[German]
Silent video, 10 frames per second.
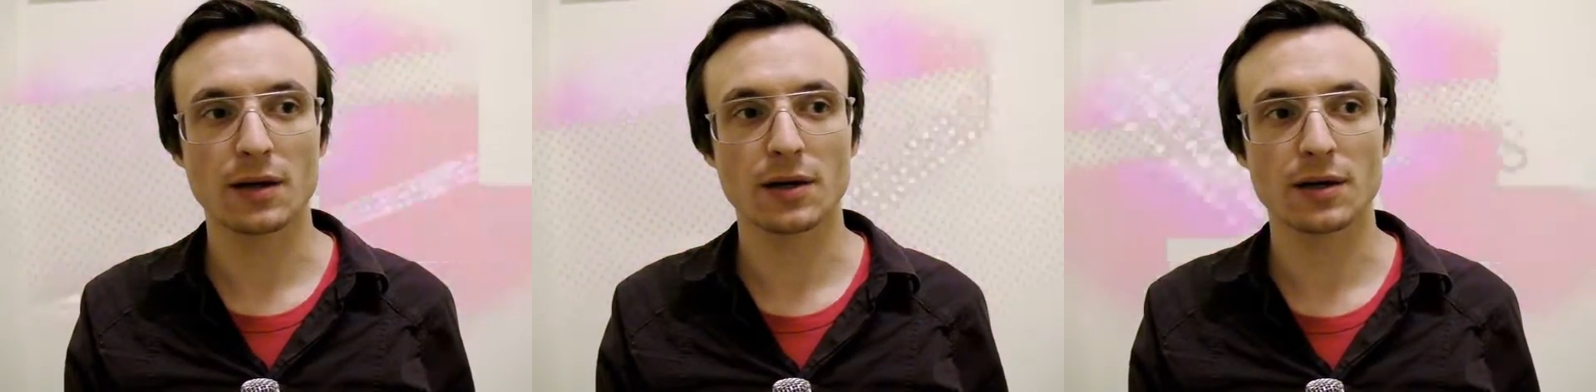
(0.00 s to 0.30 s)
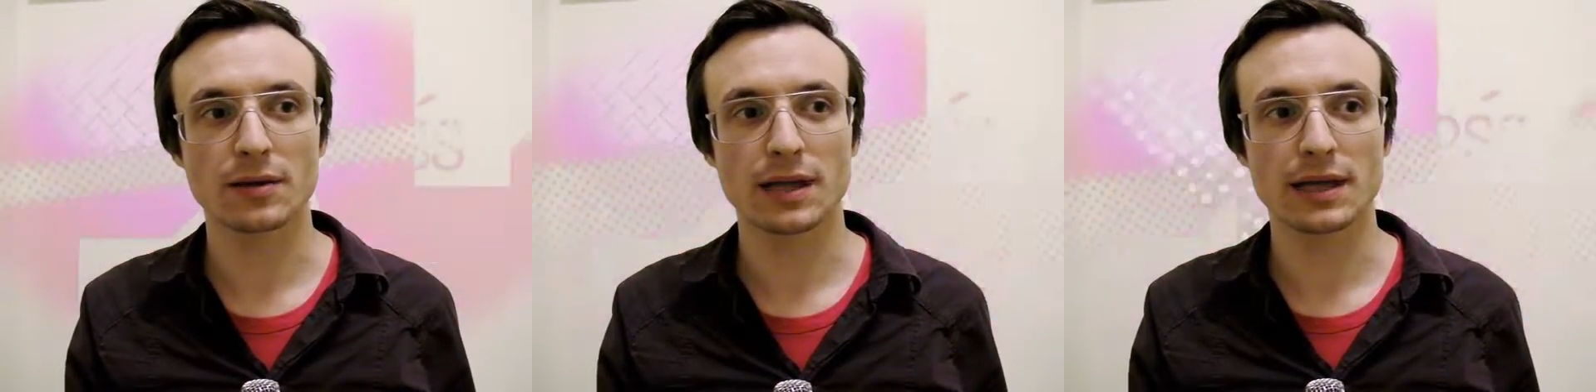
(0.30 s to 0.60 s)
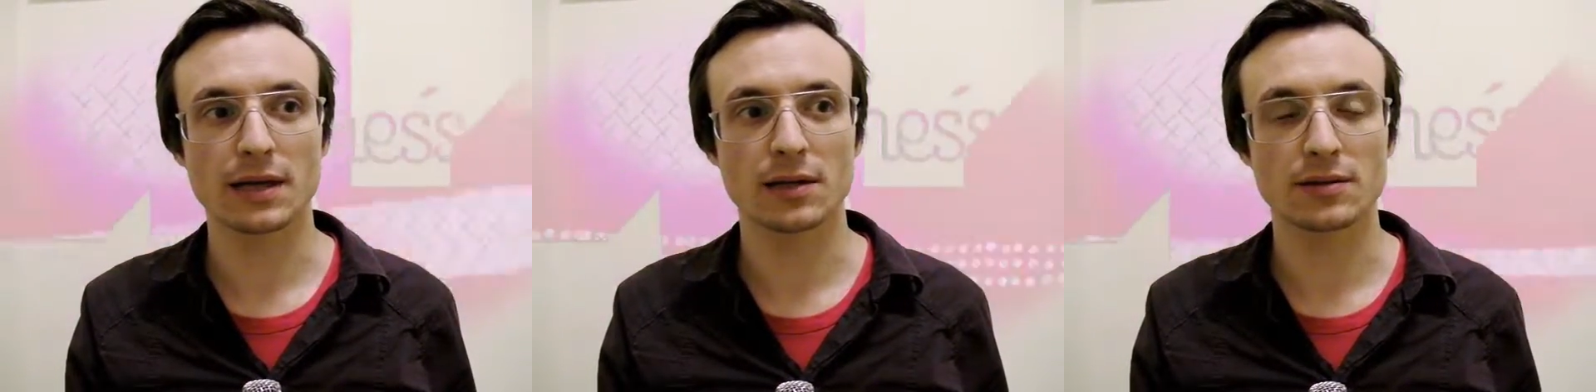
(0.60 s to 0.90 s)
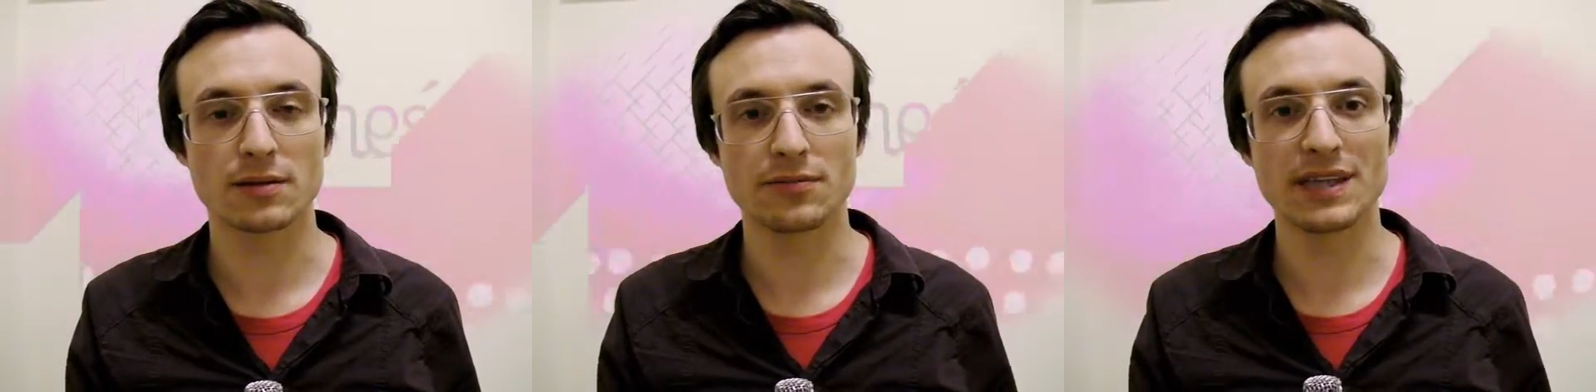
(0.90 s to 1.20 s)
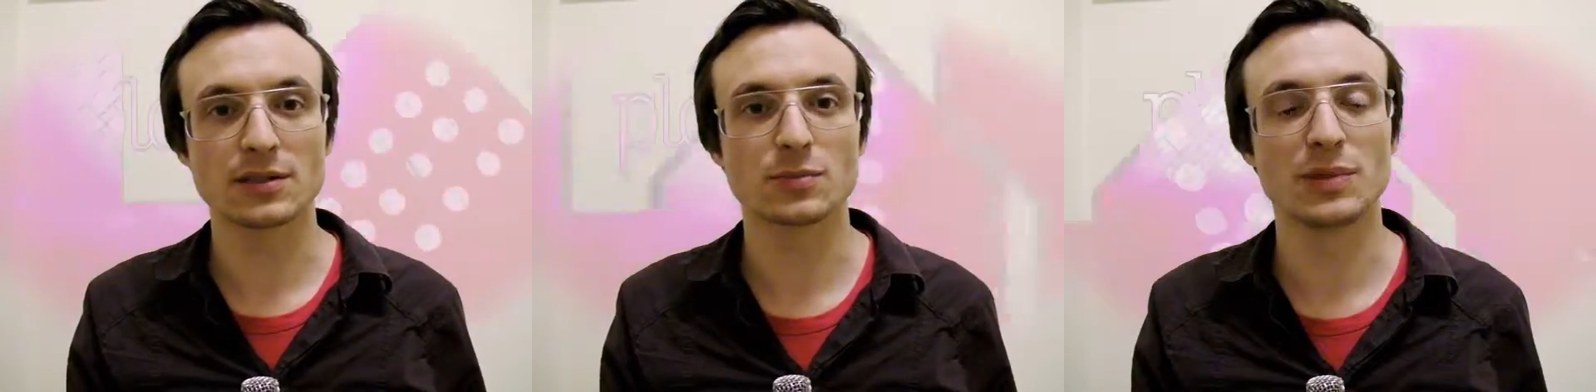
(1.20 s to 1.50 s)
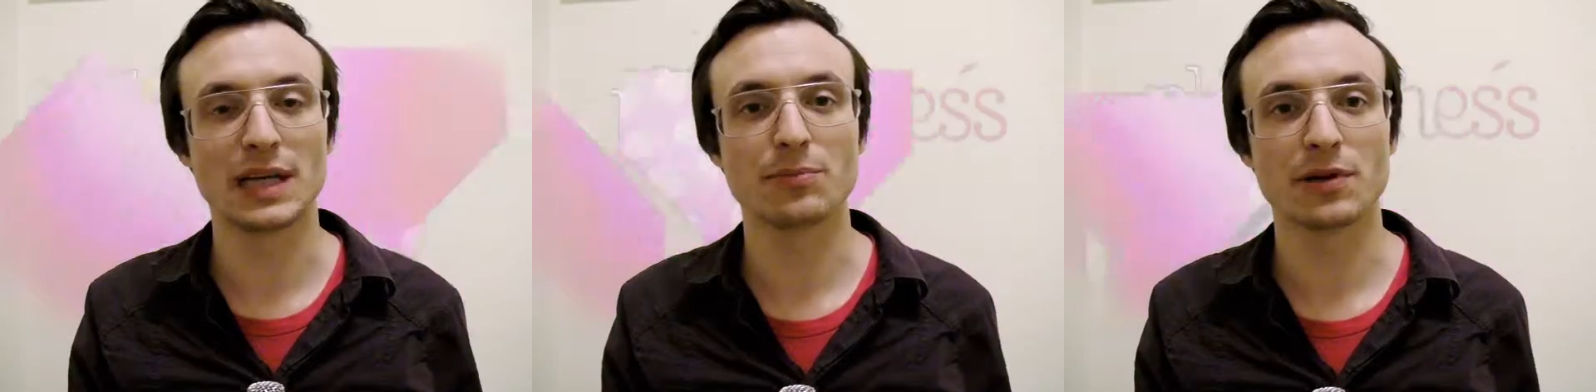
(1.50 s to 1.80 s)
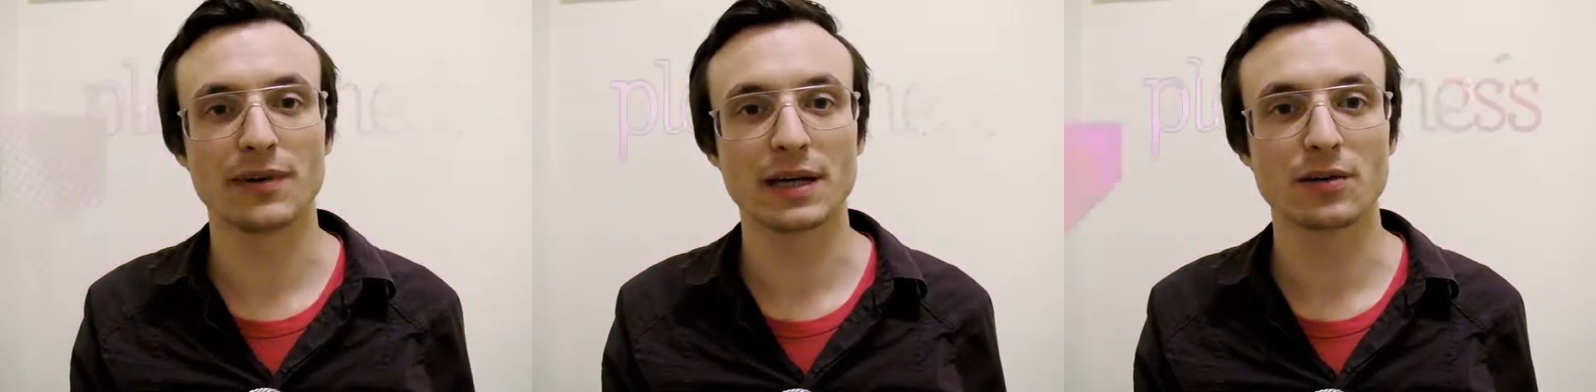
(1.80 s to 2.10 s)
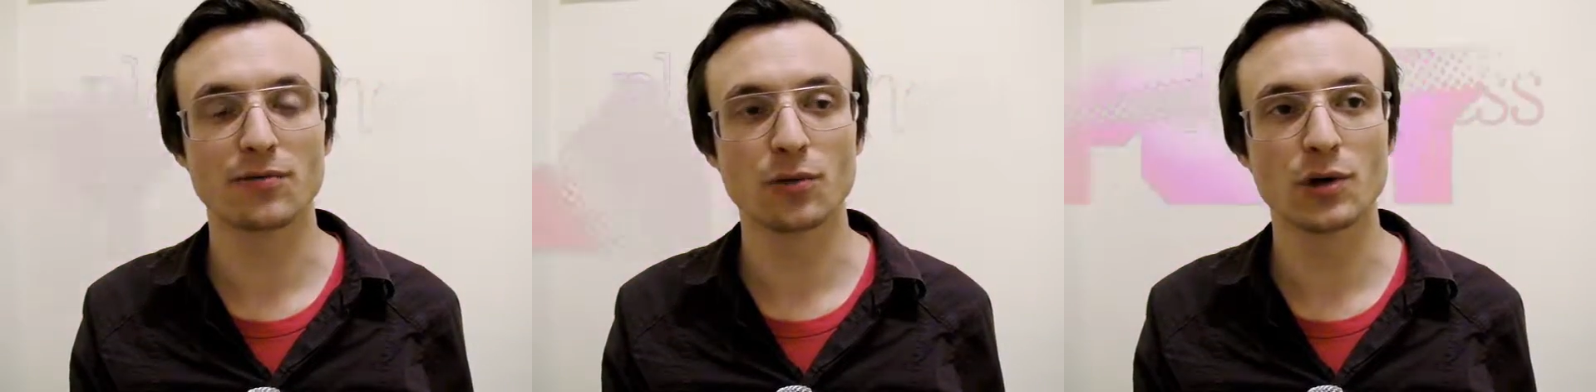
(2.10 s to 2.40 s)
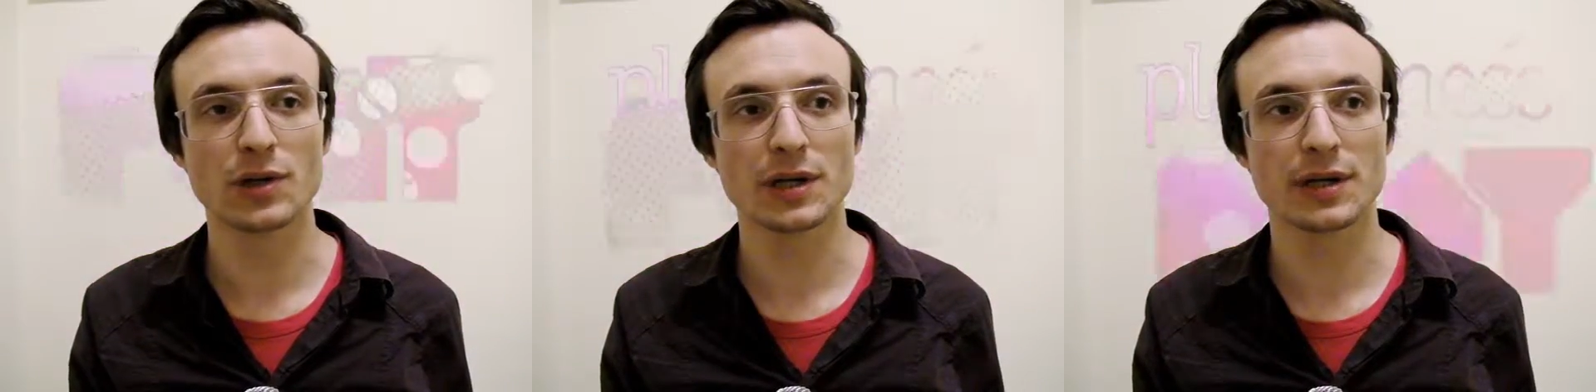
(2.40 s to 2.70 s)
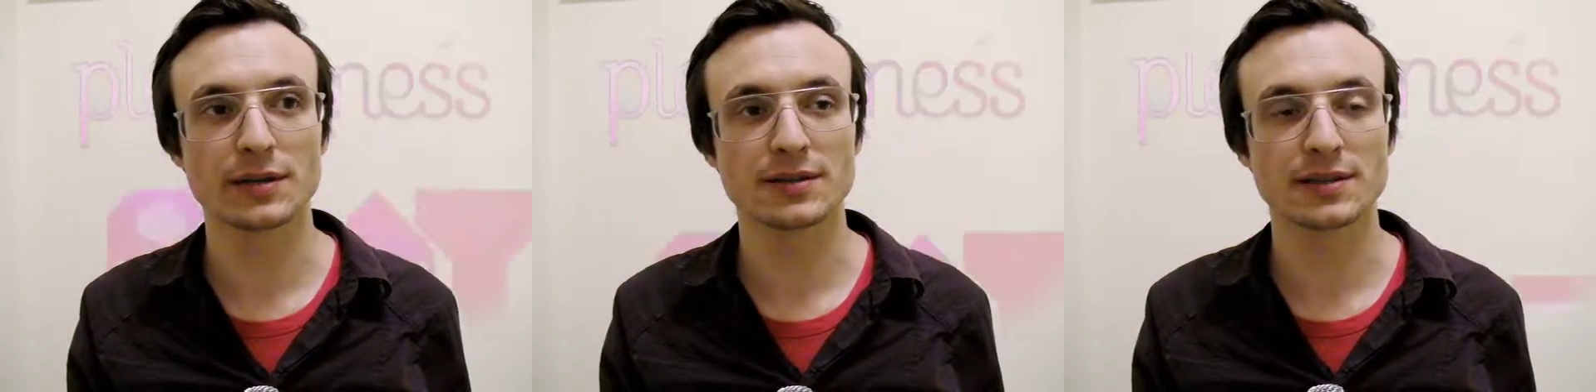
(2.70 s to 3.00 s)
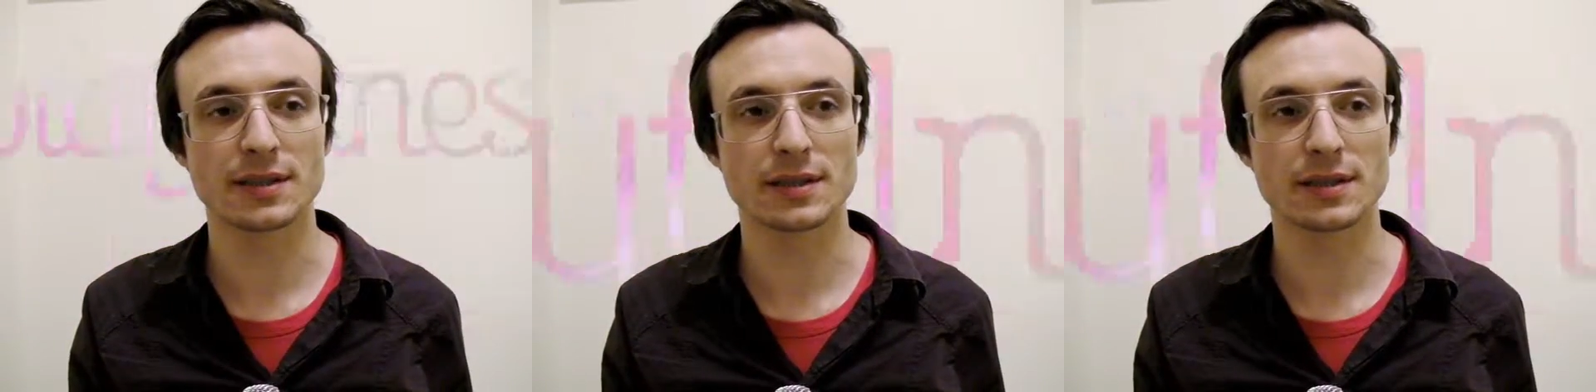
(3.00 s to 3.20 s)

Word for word: äh, der wieder zum Leben erweckt wurde als äh,